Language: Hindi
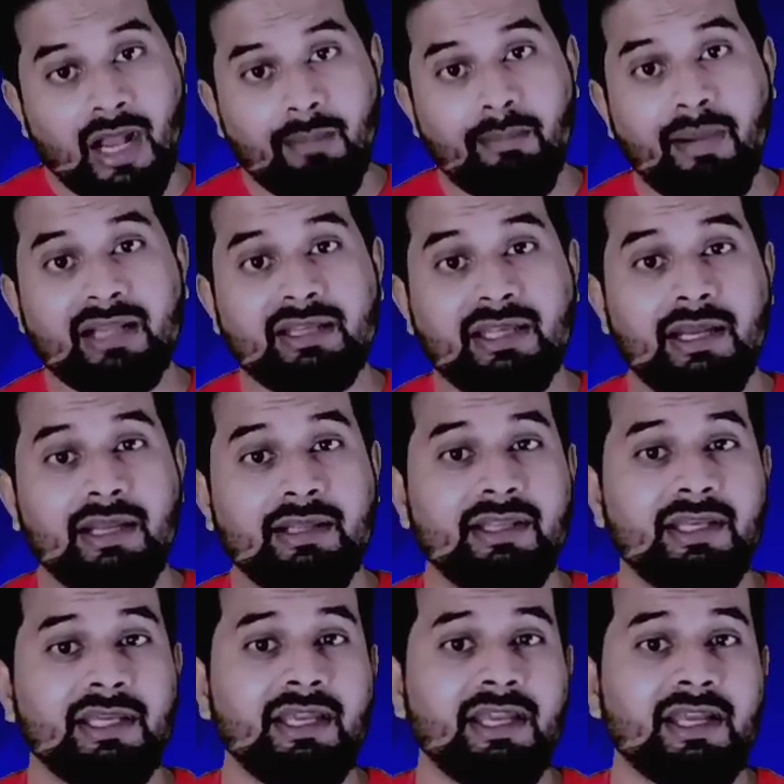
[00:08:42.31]
अब बात कर
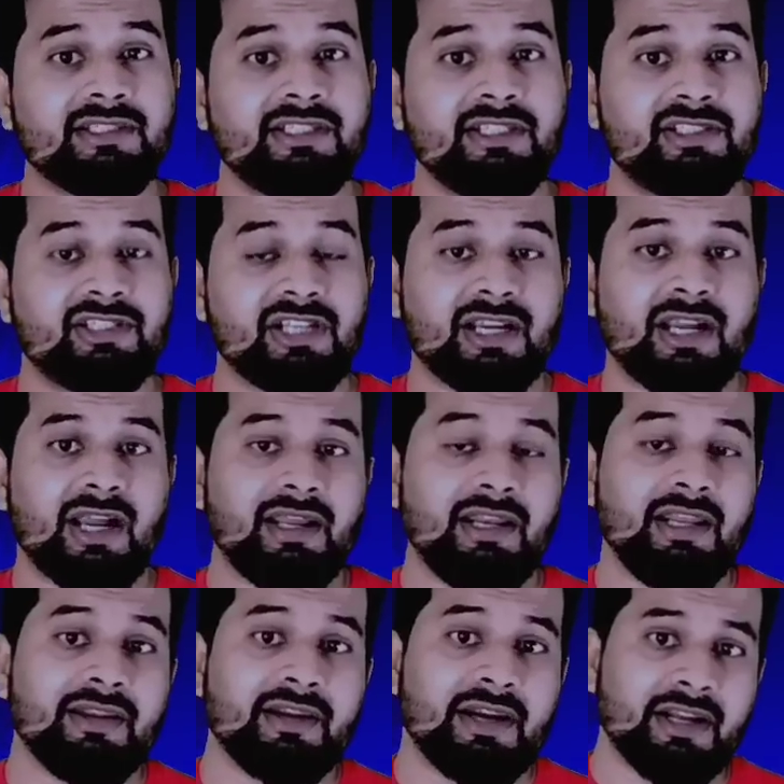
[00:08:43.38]
लेते हैं कि कैसे जग्गा के
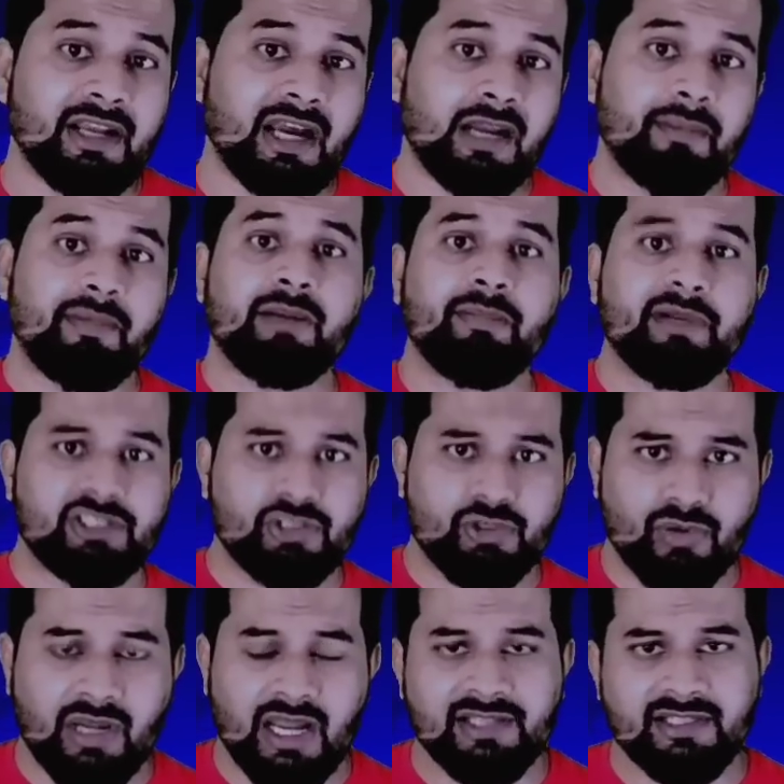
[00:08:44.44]
लिए रेड कारपेट बिछ
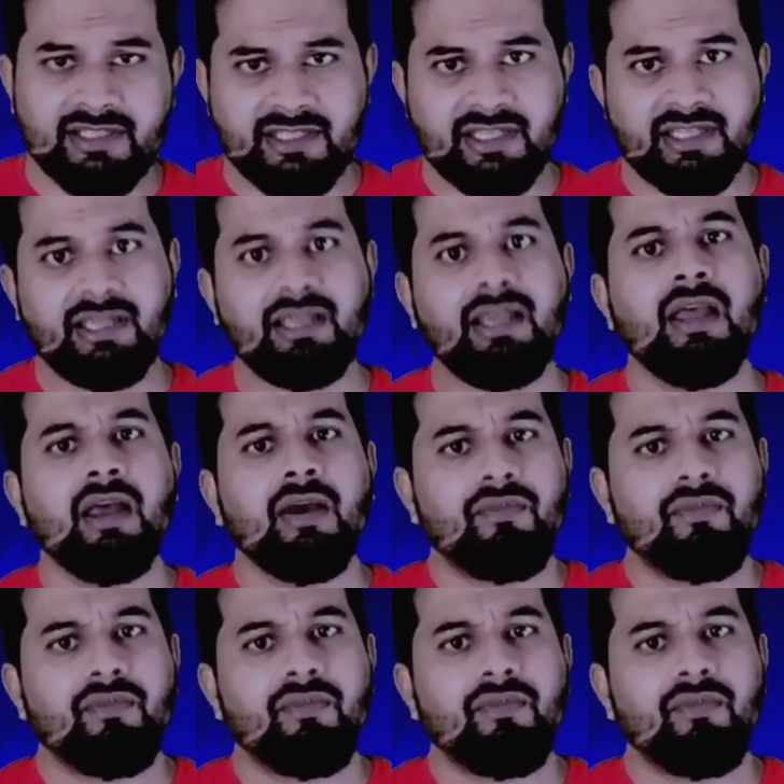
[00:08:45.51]
चुका है जैसे कि